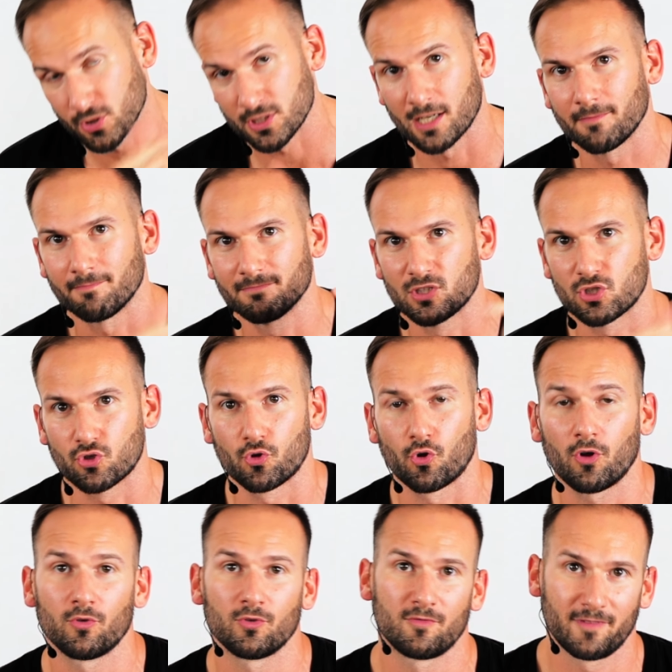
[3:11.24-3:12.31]
unser
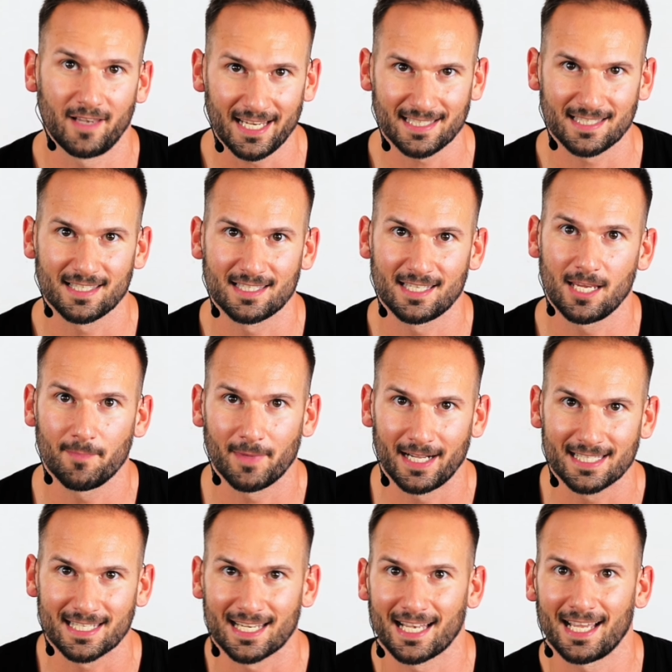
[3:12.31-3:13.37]
Strong- und Flex-System
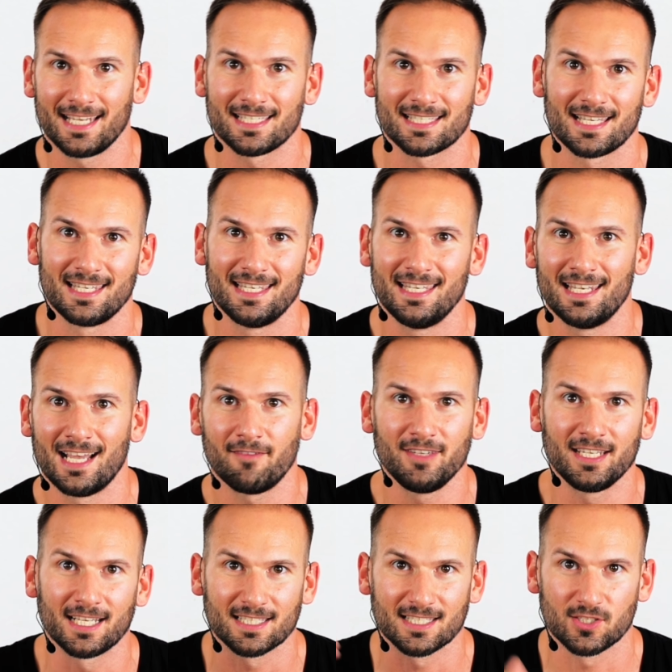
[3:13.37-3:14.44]
als kleines
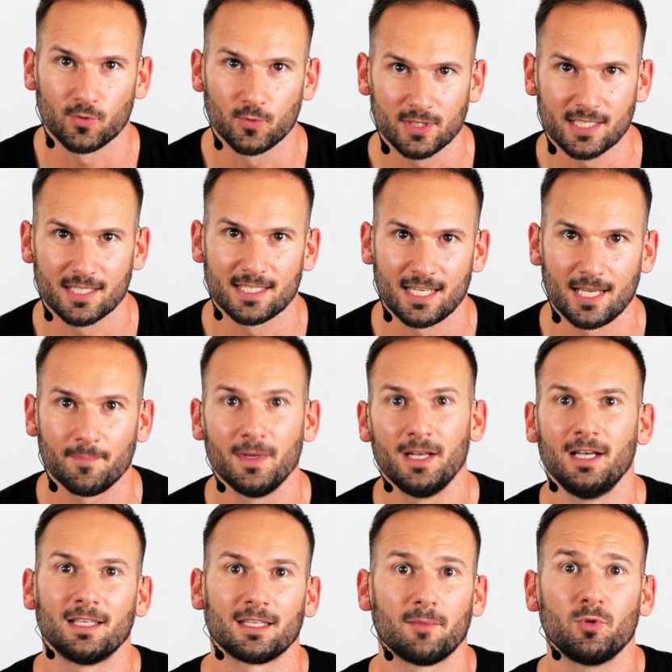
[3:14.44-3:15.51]
Navigationssystem,
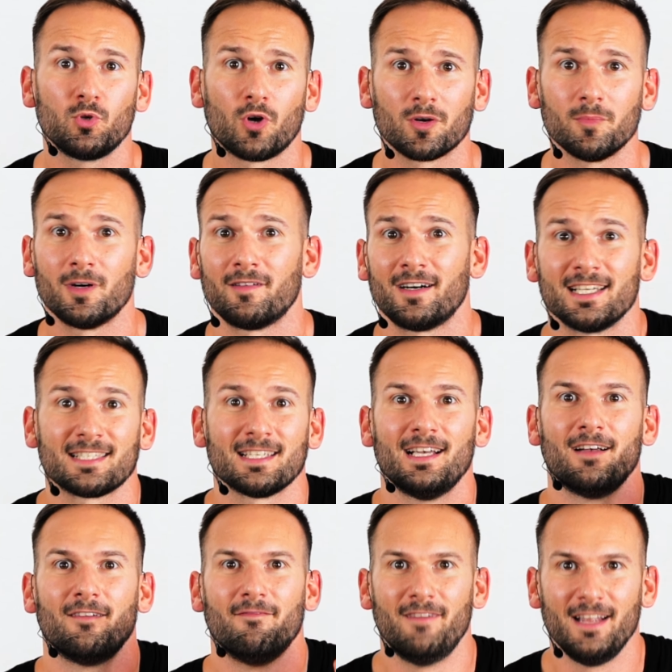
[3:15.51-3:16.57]
damit du auch immer weißt,
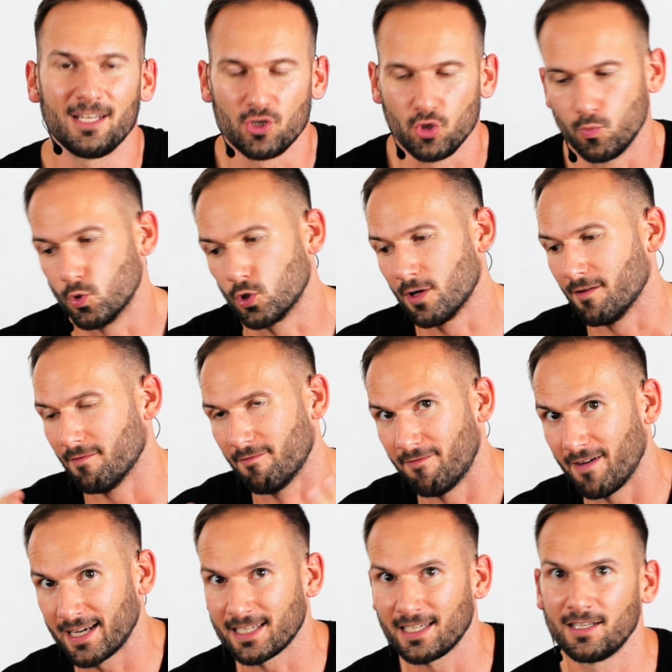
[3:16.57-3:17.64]
welche Übung
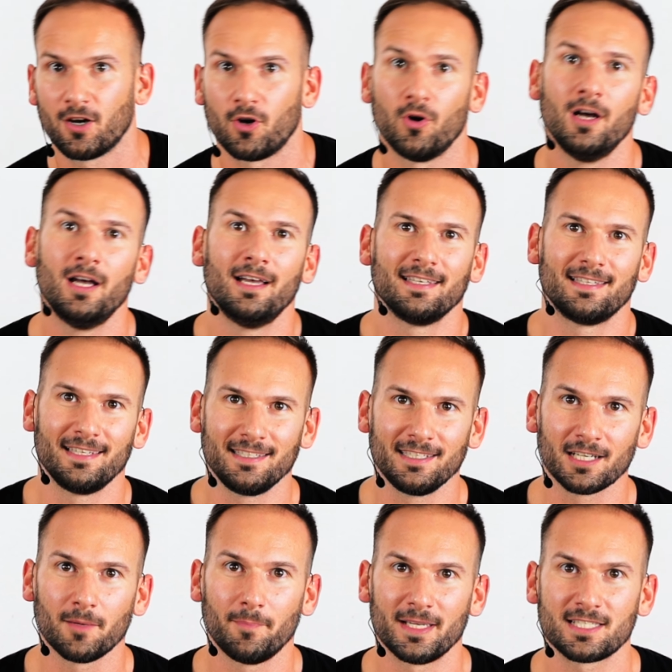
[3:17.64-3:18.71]
wann genau denn
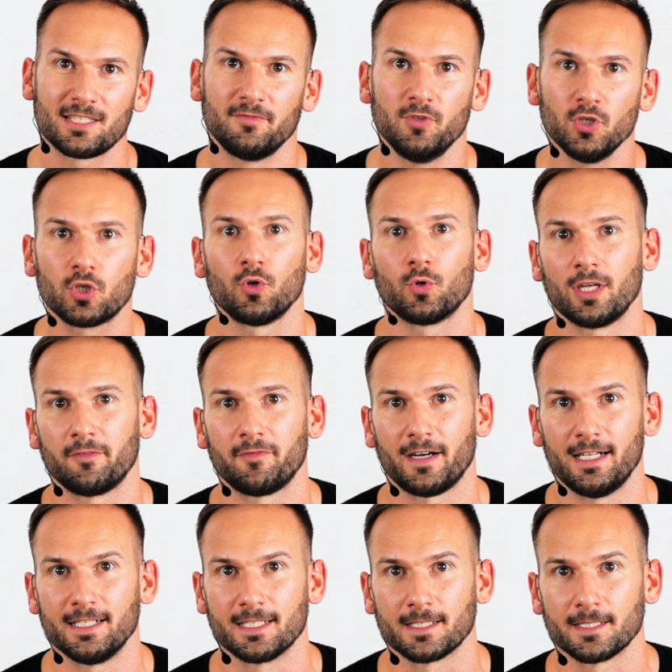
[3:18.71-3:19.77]
ihre beste Wirkung
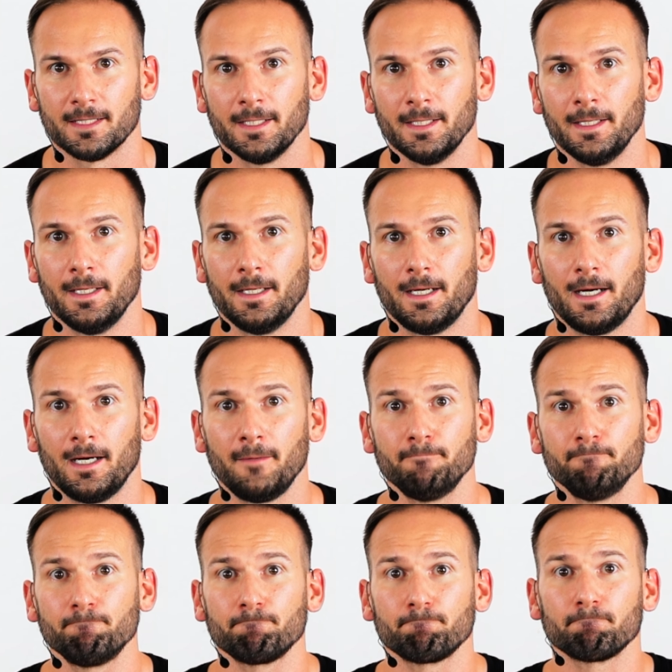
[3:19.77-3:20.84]
entfaltet.
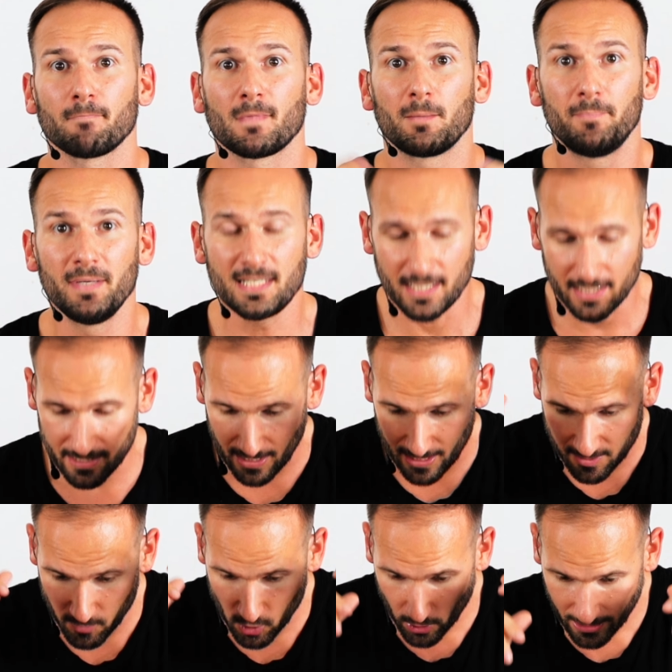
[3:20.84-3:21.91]
Ähm, bitte
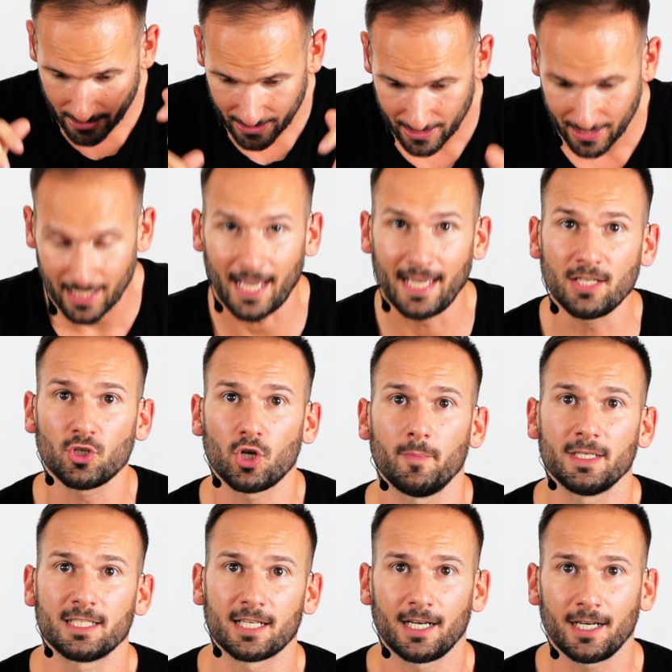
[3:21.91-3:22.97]
hinterlass mir doch einen kleinen
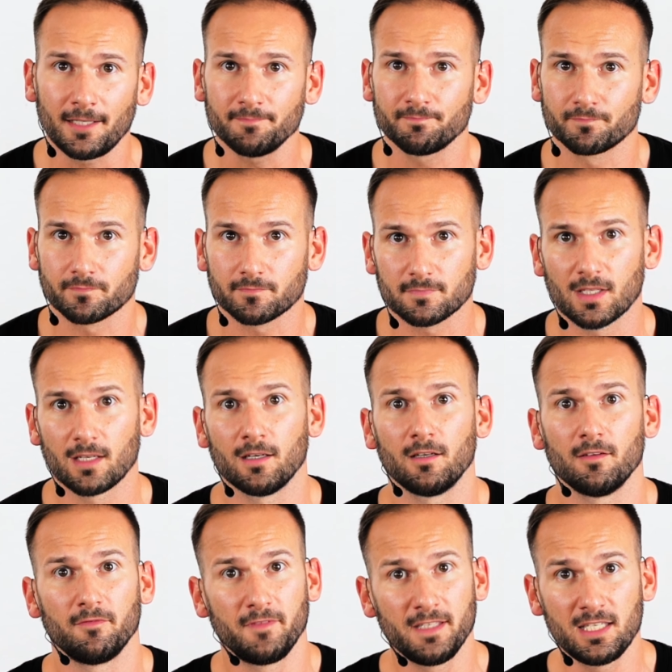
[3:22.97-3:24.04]
Kommentar,
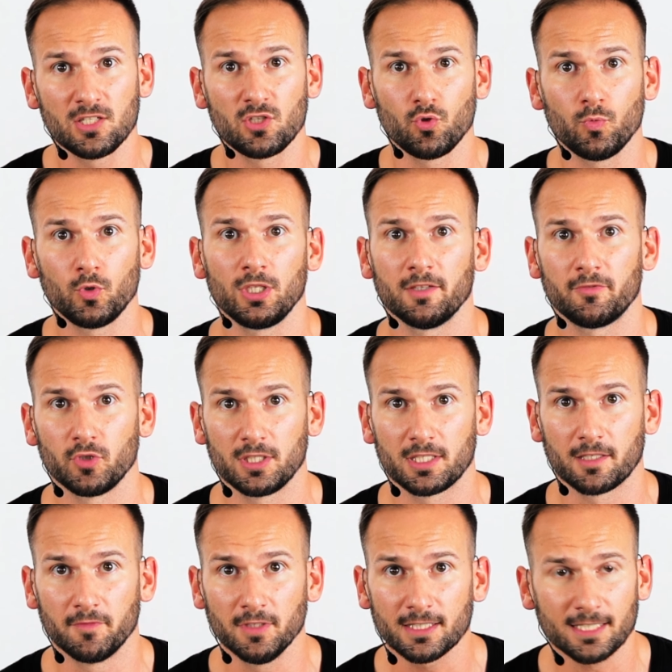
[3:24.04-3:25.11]
äh, wie diese Übung hier für dich
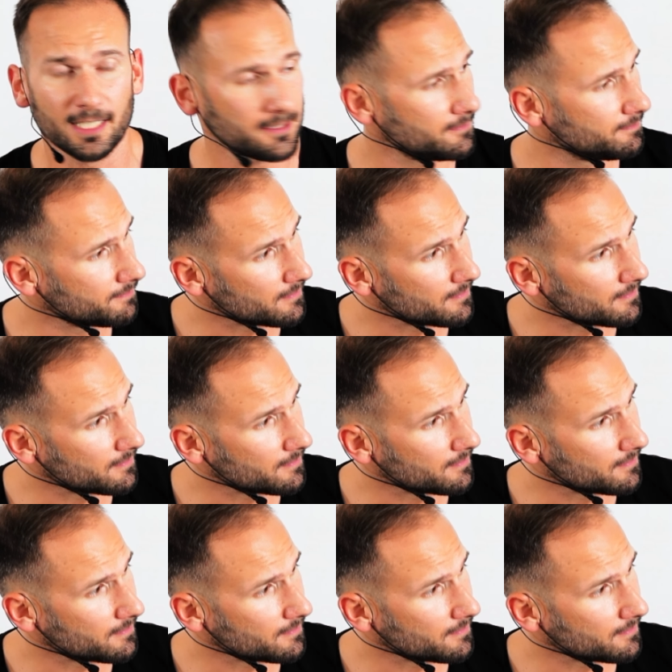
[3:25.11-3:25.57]
gewirkt hat.